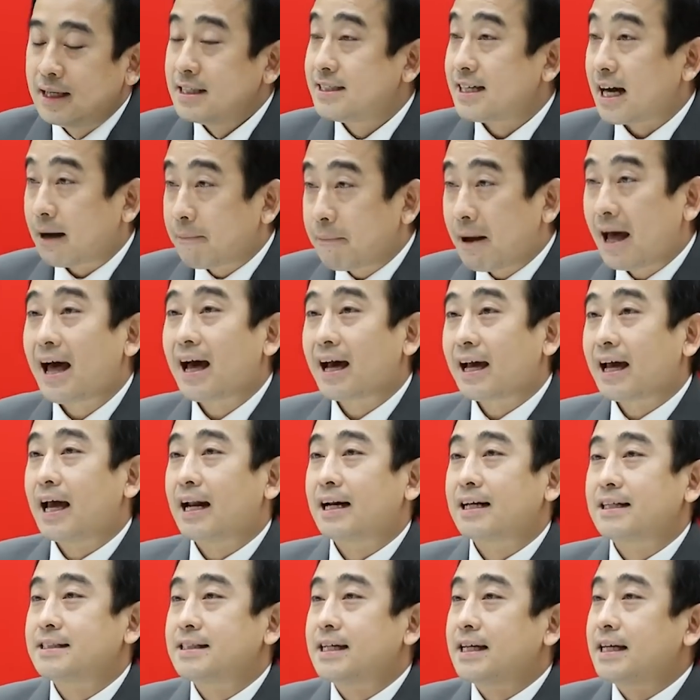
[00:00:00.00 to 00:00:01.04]
จากภาคกา
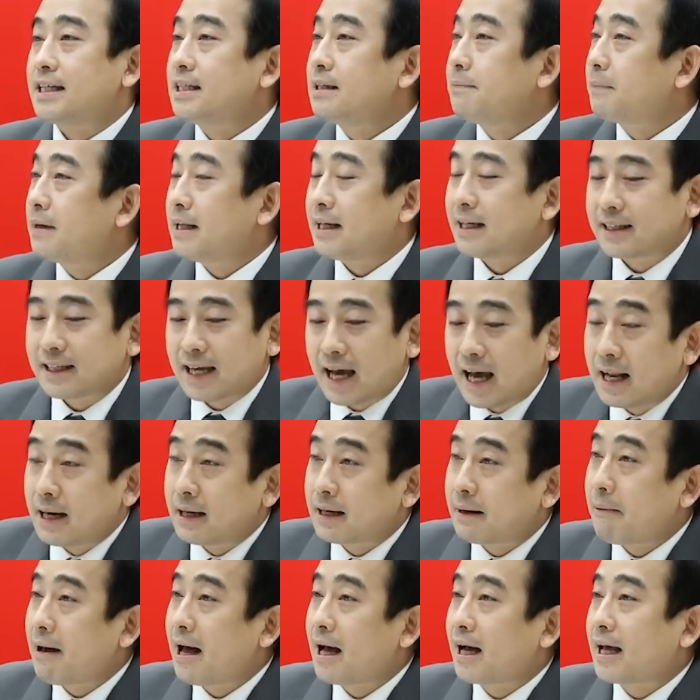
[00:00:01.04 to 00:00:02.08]
รเกษตรที่เป็นการ
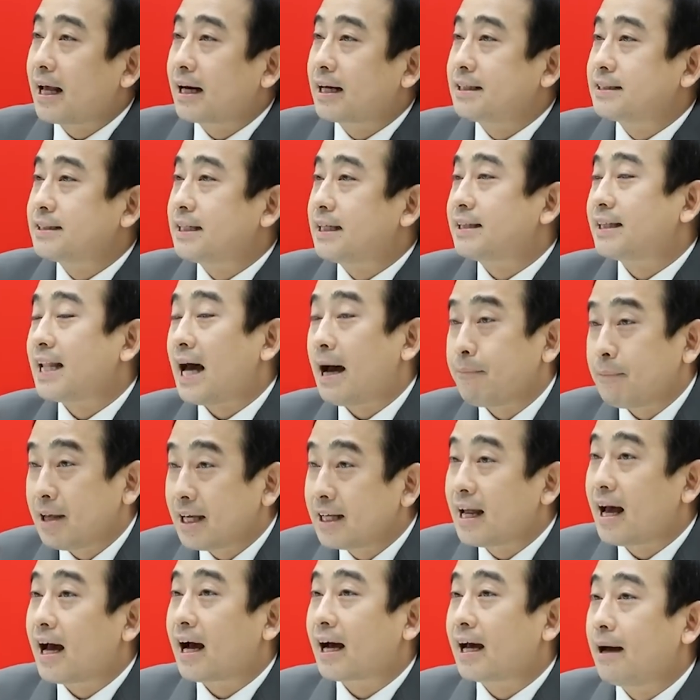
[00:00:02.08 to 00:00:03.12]
ภาคการเกษตรตามย
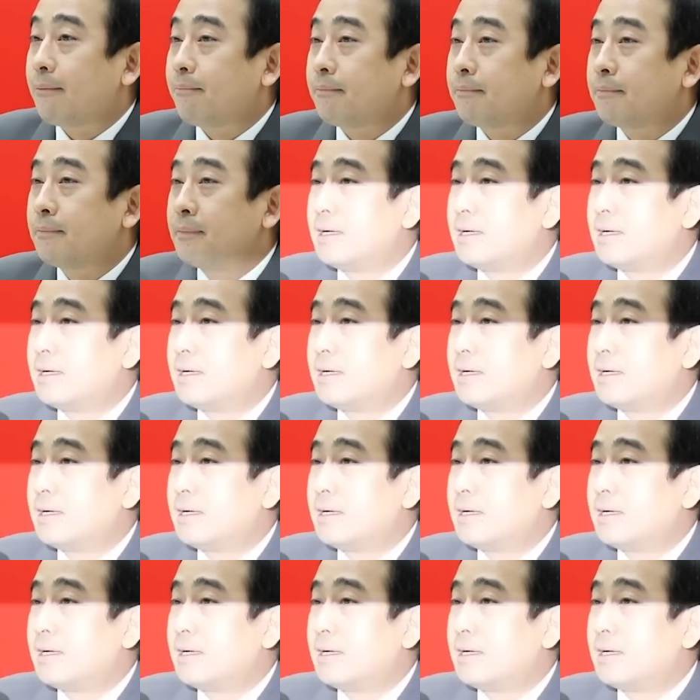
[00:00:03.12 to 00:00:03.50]
ถากรรม